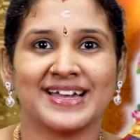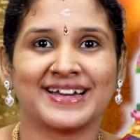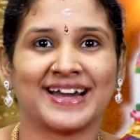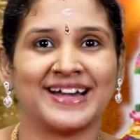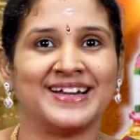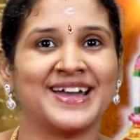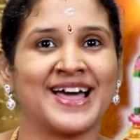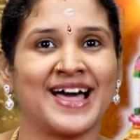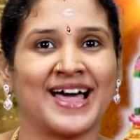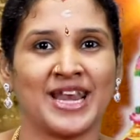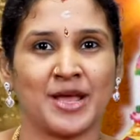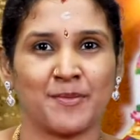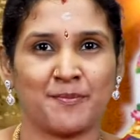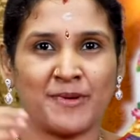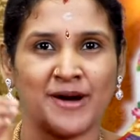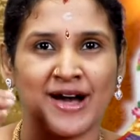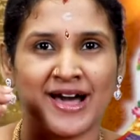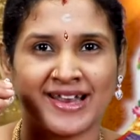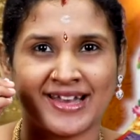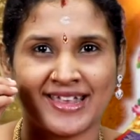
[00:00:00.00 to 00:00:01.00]
கண்ணால்
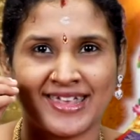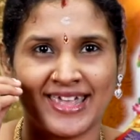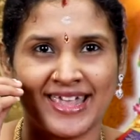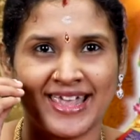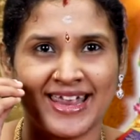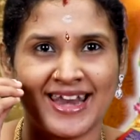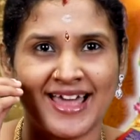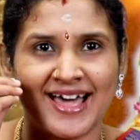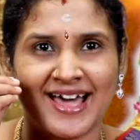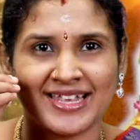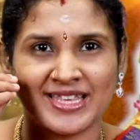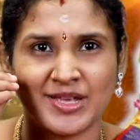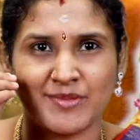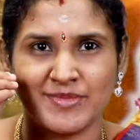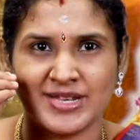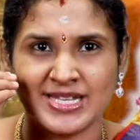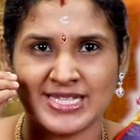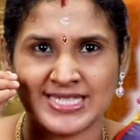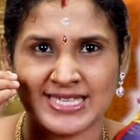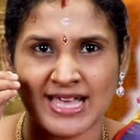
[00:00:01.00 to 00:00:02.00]
பார்க்க இயலாத
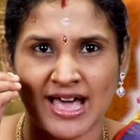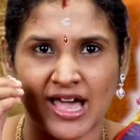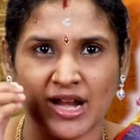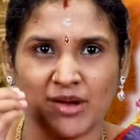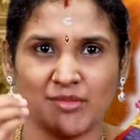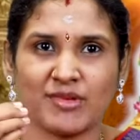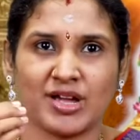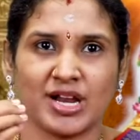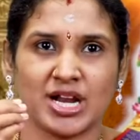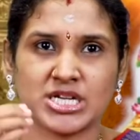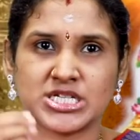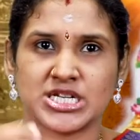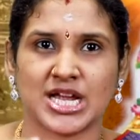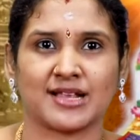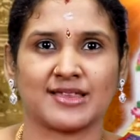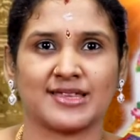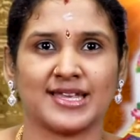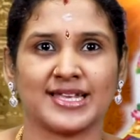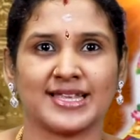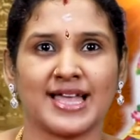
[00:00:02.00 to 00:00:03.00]
மின்சாரங்கிற
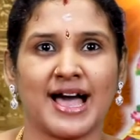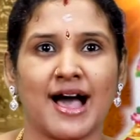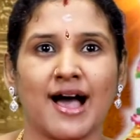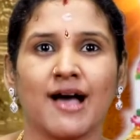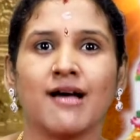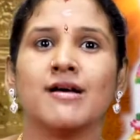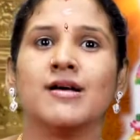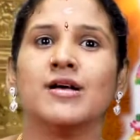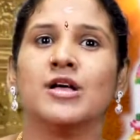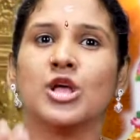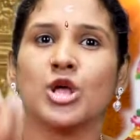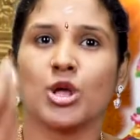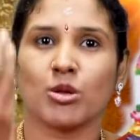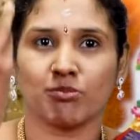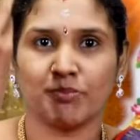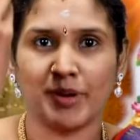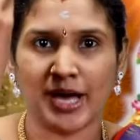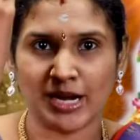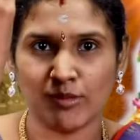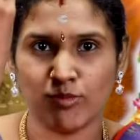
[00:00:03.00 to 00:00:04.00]
சக்தி தான்
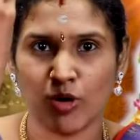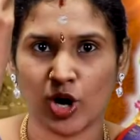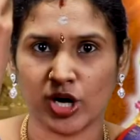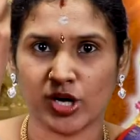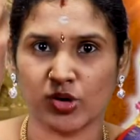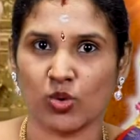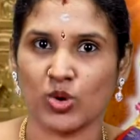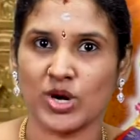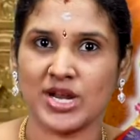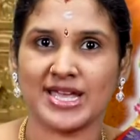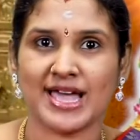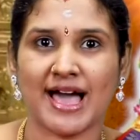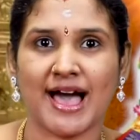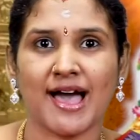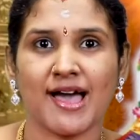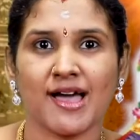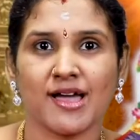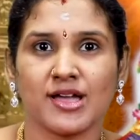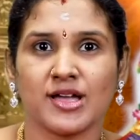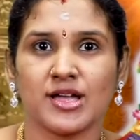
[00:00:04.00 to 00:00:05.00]
பல்போட ஒளியாக